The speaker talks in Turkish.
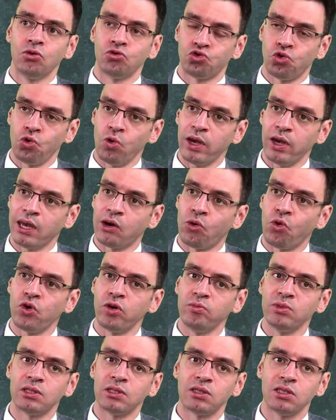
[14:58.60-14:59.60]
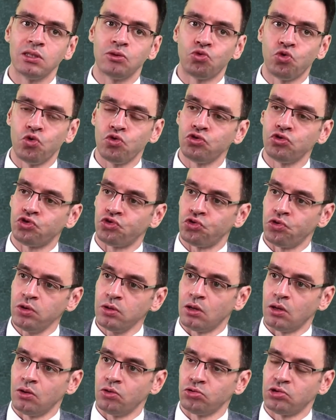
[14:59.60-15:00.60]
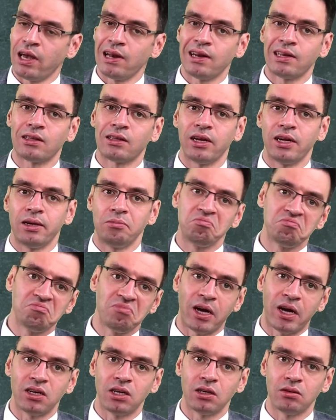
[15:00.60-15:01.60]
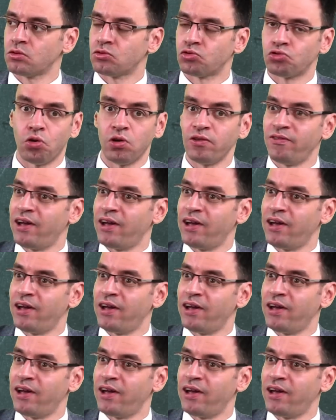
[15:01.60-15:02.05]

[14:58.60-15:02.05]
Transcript: çoğu ekonomistin görüşü özellikle hani sol